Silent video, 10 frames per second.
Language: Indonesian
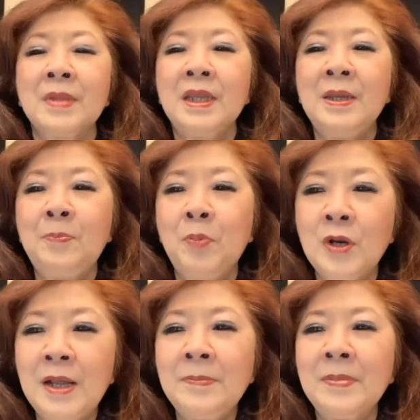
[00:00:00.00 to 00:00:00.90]

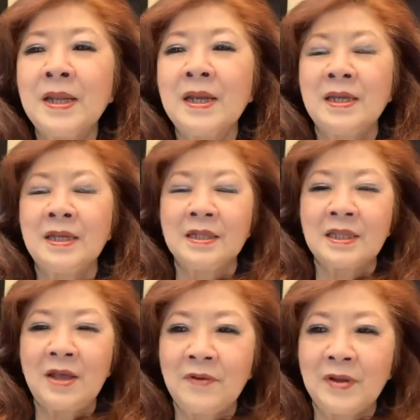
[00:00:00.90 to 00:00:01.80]
hiburlah mereka yang
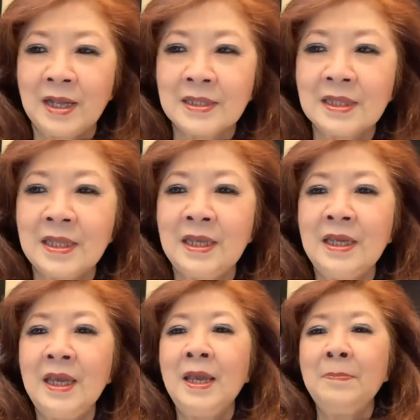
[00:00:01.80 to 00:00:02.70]
tawar hati,
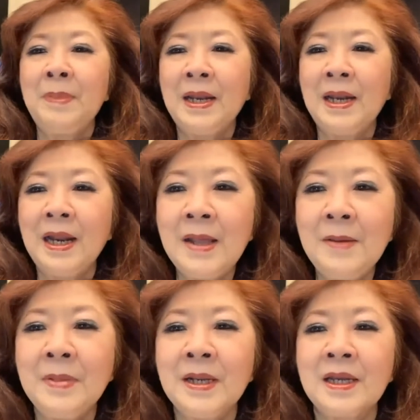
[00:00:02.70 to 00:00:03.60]
belalah
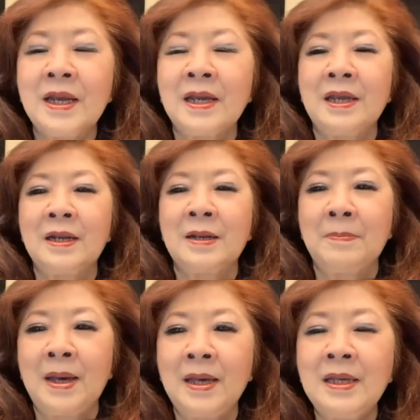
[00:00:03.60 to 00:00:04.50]
mereka yang
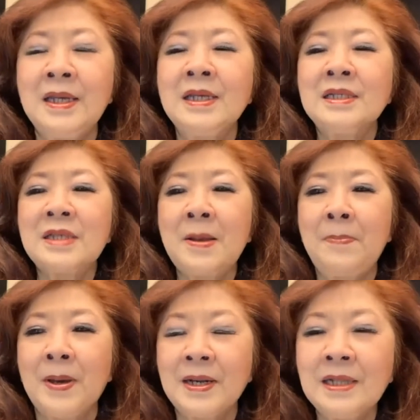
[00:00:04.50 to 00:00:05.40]
lemah,
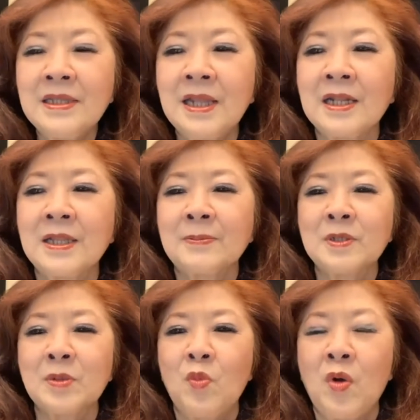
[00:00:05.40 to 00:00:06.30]
sabarlah terhadap
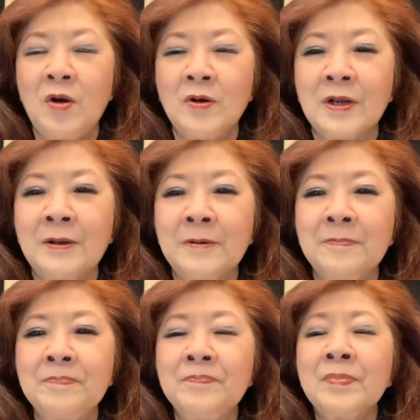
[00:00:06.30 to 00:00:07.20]
semua orang.
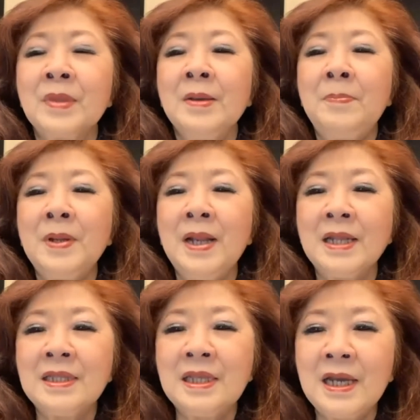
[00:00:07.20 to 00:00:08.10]

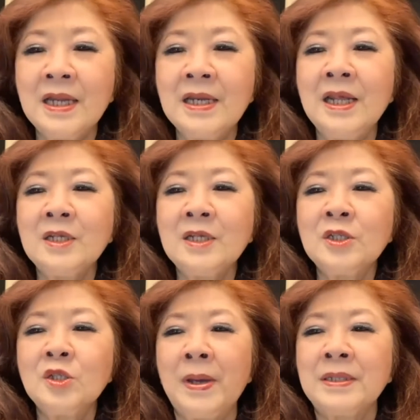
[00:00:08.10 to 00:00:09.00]
Perhatikanlah
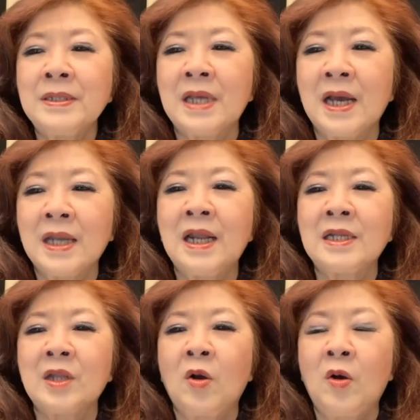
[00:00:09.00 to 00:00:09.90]
supaya jangan
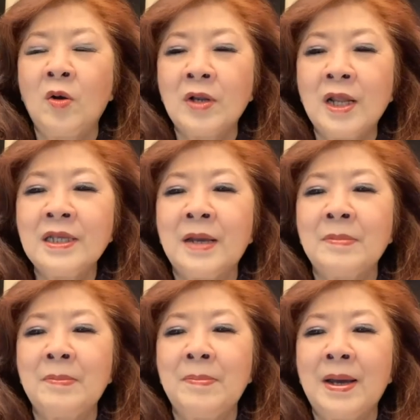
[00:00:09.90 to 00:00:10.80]
ada orang yang
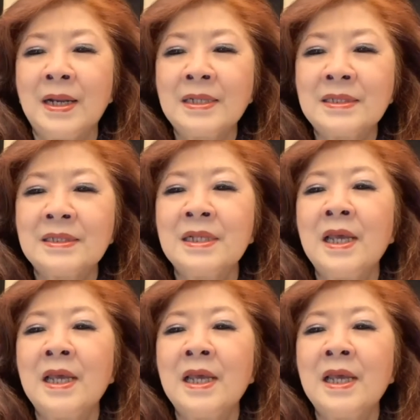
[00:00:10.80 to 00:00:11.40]
membalas